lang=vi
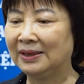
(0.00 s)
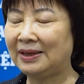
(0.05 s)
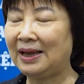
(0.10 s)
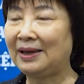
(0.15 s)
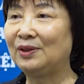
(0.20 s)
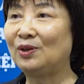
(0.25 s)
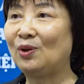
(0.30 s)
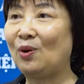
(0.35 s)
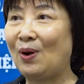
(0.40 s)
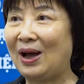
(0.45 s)

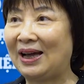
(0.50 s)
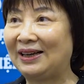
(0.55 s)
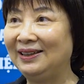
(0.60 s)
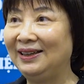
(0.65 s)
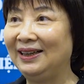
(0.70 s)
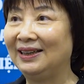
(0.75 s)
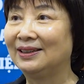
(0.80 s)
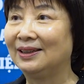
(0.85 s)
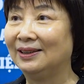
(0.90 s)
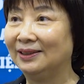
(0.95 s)
thanh toán
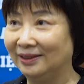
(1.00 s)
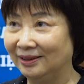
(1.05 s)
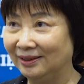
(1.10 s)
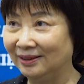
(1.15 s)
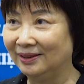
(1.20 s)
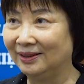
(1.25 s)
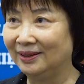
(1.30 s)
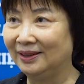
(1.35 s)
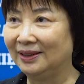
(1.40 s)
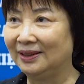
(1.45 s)
điện tử
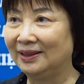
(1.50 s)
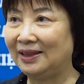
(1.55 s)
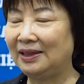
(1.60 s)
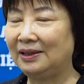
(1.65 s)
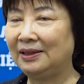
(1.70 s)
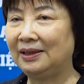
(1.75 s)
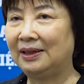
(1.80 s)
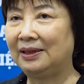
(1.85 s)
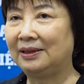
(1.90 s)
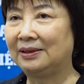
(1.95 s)

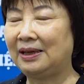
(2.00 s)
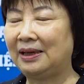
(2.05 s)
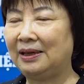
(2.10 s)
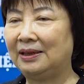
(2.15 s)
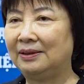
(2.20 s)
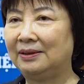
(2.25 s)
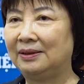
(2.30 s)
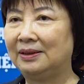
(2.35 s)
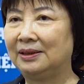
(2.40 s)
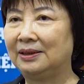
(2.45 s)
thanh thanh,
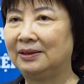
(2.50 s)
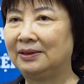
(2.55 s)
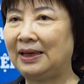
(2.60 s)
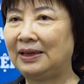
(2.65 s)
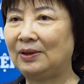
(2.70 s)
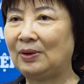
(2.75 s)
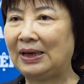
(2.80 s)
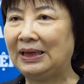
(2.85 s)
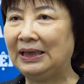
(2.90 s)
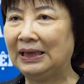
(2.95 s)

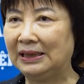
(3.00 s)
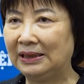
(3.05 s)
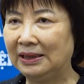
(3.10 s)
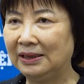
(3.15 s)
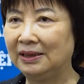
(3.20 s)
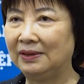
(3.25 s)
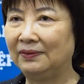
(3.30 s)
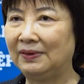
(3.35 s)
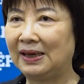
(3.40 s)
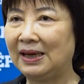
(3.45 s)
thanh điện
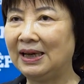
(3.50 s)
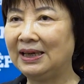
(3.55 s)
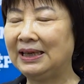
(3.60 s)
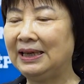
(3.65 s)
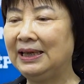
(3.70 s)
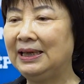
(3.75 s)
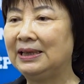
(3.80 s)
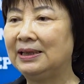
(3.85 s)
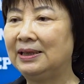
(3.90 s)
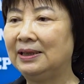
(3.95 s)
tử và các cái
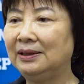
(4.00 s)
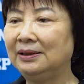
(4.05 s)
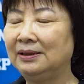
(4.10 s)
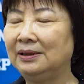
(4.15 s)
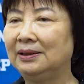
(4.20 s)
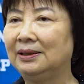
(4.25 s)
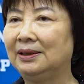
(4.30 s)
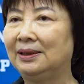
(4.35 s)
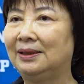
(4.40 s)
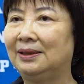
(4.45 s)
hình thức
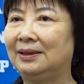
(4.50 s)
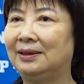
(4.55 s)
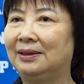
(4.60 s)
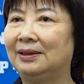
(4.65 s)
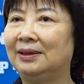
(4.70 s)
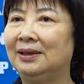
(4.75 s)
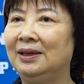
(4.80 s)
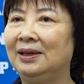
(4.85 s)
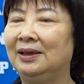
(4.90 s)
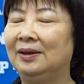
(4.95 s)

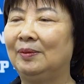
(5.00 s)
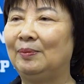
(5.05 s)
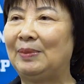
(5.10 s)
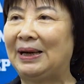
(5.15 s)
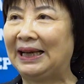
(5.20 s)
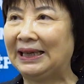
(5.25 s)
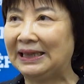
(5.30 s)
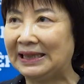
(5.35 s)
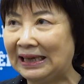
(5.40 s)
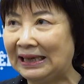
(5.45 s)
ờ,
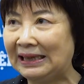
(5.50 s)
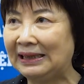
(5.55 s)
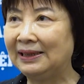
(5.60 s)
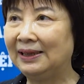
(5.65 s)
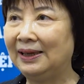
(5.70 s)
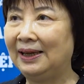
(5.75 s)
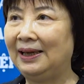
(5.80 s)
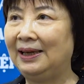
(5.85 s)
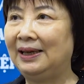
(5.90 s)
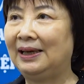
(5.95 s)
marketing
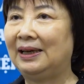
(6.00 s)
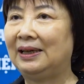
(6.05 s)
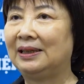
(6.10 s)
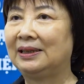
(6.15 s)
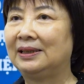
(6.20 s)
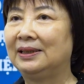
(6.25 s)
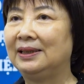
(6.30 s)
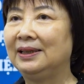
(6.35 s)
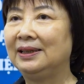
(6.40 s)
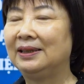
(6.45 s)
hay là
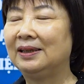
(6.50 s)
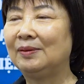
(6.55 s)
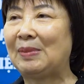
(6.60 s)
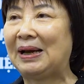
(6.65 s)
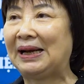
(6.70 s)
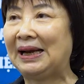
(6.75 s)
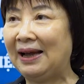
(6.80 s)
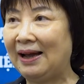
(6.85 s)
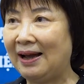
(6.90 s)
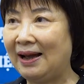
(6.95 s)
cái hình thức
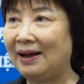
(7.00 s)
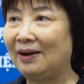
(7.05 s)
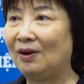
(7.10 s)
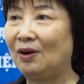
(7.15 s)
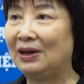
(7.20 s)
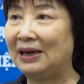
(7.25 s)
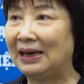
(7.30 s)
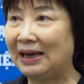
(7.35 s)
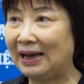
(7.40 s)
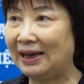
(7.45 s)
bán hàng
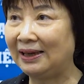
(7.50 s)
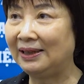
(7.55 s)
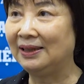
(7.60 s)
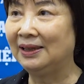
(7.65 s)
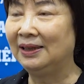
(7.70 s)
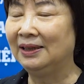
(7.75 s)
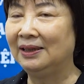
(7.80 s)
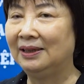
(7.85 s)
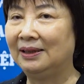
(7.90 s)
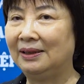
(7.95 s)
online
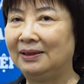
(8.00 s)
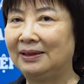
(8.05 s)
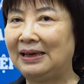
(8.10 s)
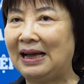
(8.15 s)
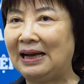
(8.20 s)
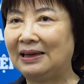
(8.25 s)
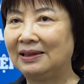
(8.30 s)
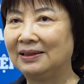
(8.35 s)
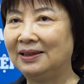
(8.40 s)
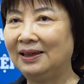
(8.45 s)
ờ,
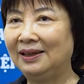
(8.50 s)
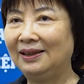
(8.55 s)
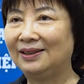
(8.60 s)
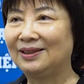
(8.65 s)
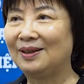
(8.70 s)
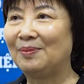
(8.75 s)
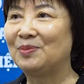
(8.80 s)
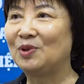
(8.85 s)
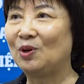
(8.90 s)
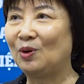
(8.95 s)
đang rất là
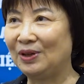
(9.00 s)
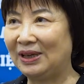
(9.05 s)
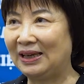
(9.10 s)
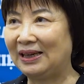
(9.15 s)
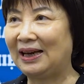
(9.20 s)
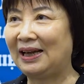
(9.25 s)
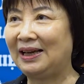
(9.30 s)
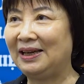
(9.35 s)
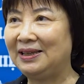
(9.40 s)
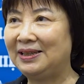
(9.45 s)
rầm rộ
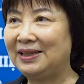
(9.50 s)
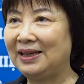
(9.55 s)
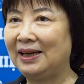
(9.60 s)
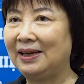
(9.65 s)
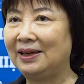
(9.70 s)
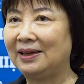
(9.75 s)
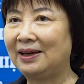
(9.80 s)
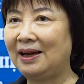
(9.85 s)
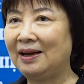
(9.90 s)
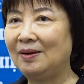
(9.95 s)
hiện nay
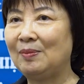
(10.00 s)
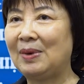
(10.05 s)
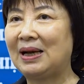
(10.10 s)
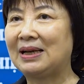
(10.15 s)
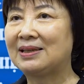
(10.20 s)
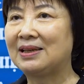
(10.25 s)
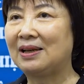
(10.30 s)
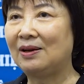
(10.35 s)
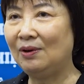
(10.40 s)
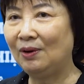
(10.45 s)
trên các mạng
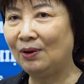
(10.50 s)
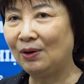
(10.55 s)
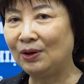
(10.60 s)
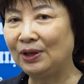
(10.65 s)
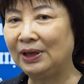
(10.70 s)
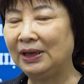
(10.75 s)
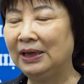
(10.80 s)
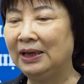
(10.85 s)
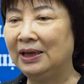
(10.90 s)
xã hội,